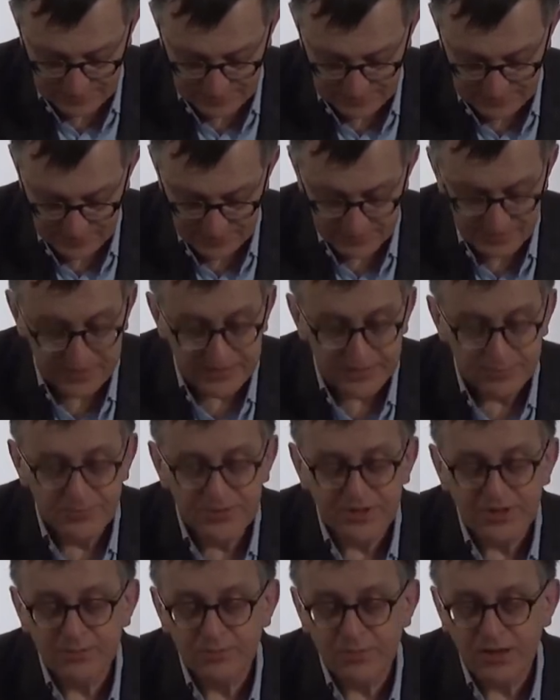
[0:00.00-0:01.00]
Das Leben
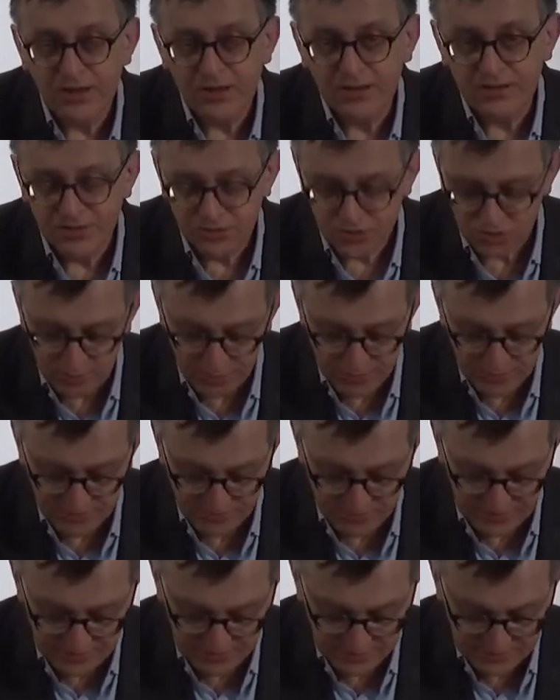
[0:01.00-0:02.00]
der Amalia Schappe
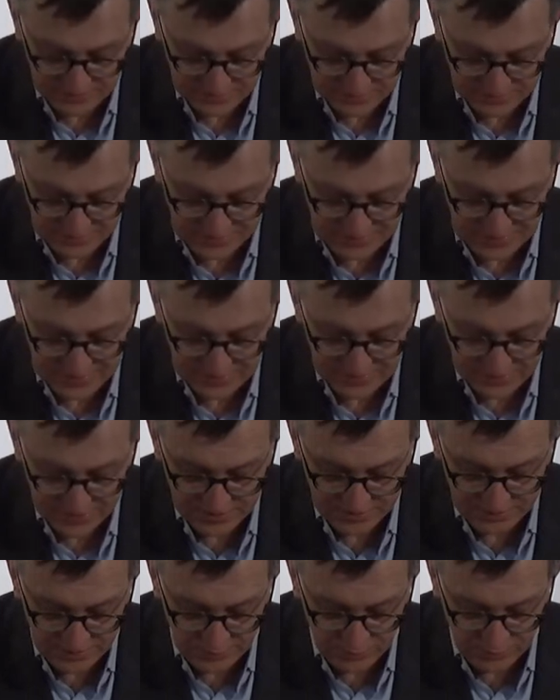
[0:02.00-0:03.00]
war,
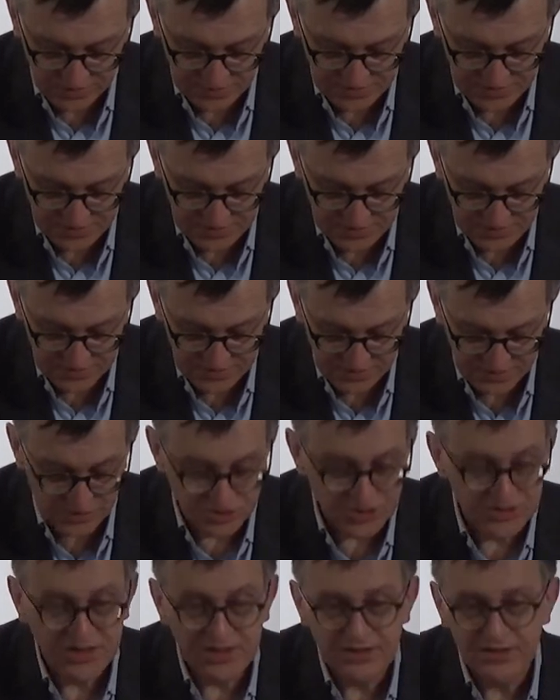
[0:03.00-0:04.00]
innerlich wie äußerlich, ein
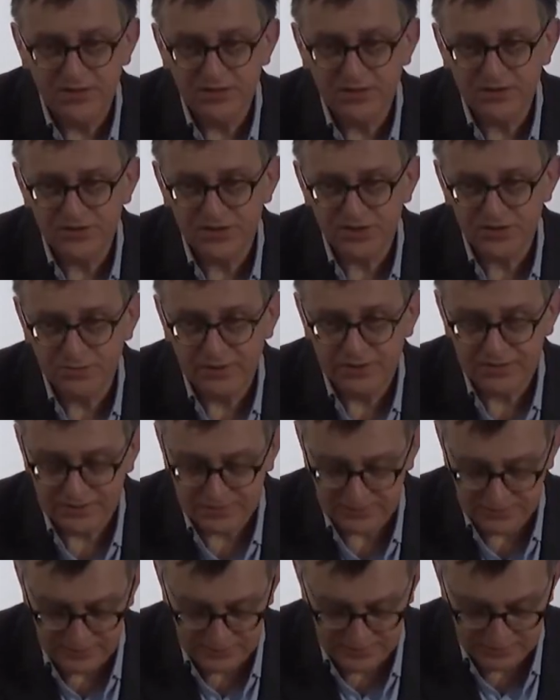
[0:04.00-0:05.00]
ständiges
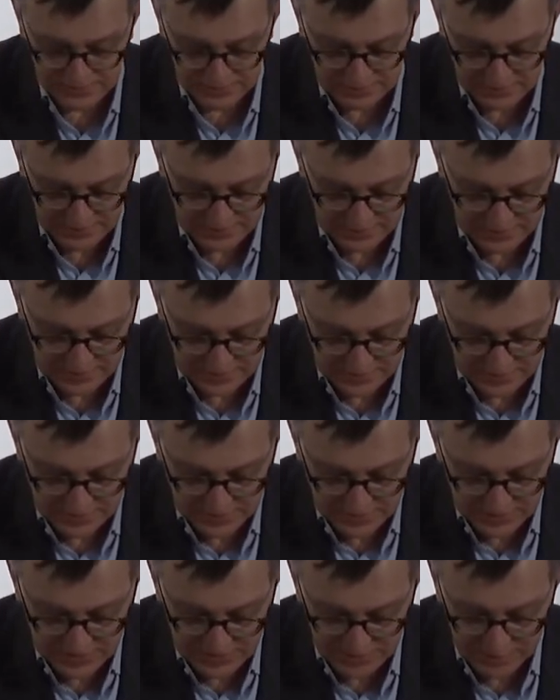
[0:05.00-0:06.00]
Schwanken
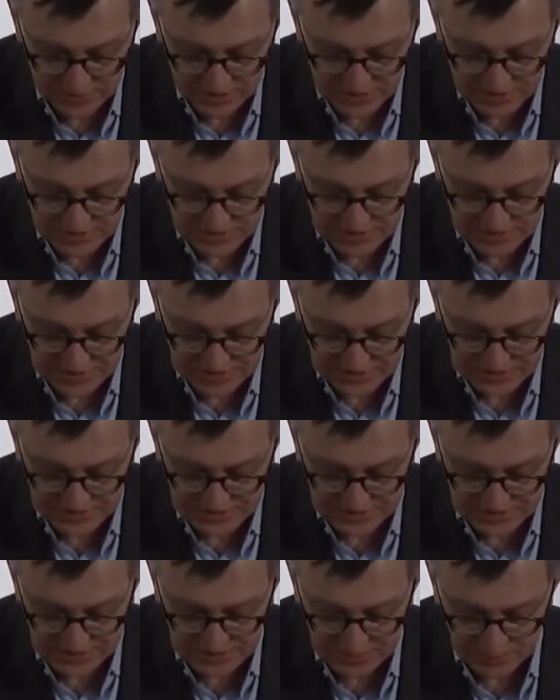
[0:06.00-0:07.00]
zwischen den
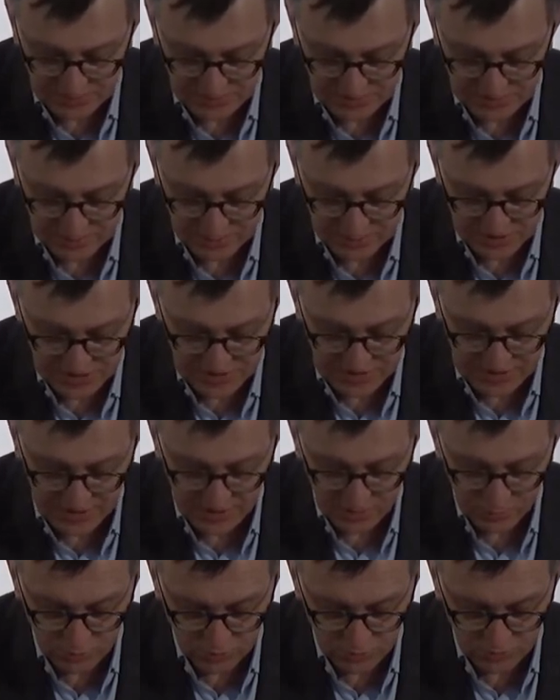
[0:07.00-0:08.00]
Extremen, zwischen
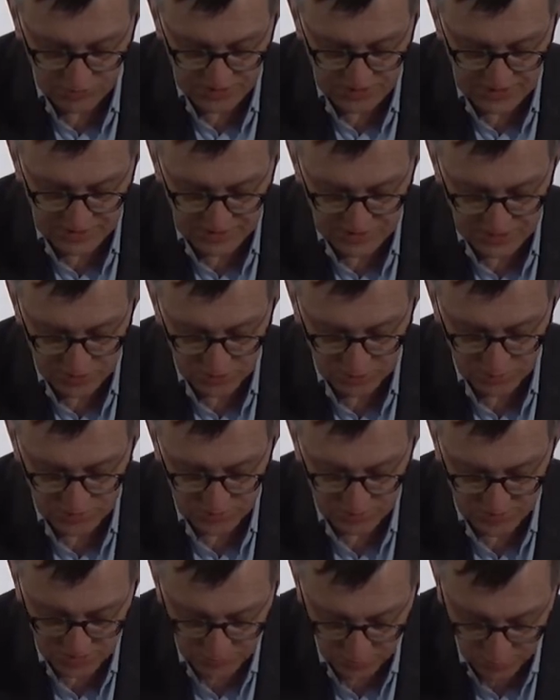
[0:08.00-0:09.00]
Armut und Reichtum,
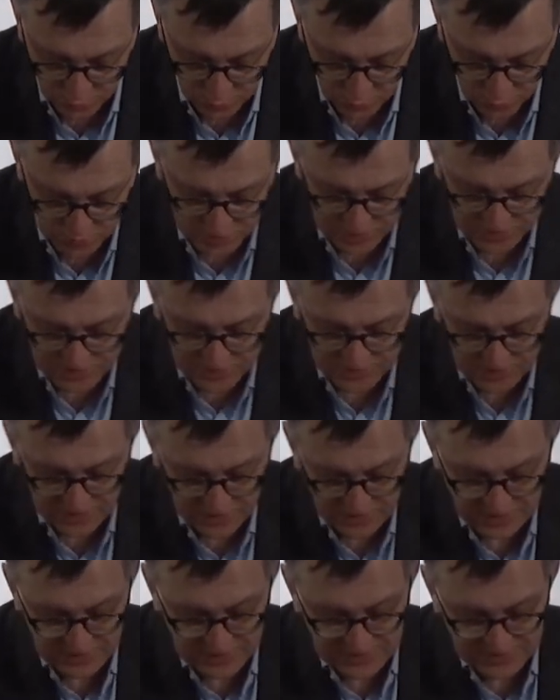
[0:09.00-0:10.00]
zwischen
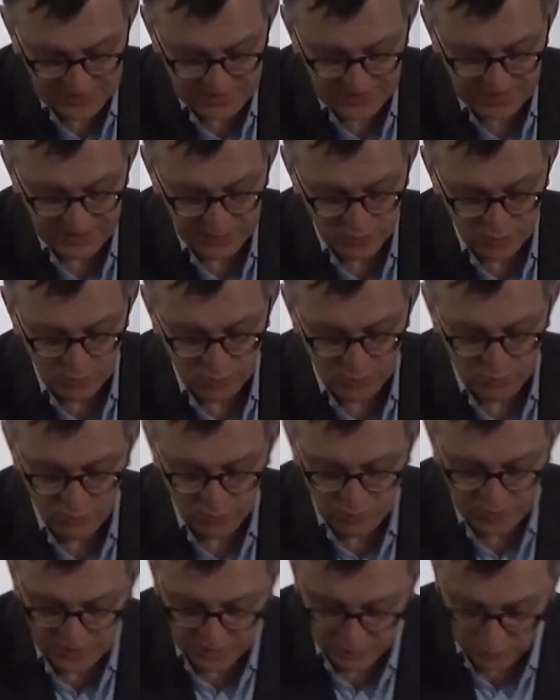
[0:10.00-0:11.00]
Behütetsein und
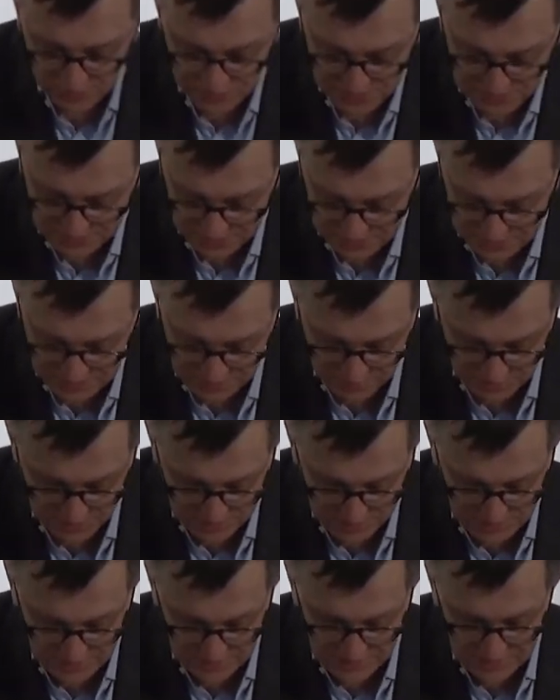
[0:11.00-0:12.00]
Unbehaustheit,
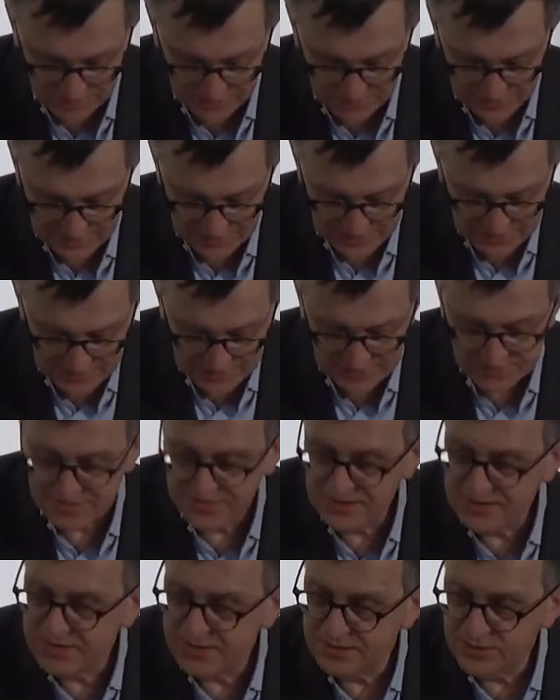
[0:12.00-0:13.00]
zwischen der
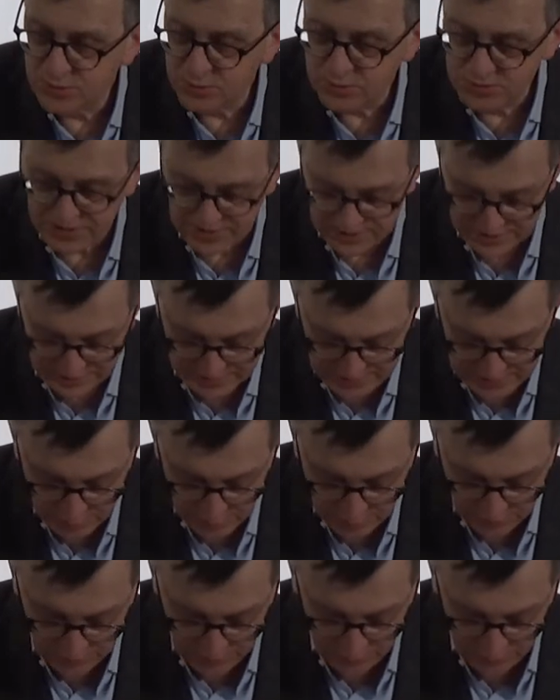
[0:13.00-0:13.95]
Sehnsucht nach Liebe und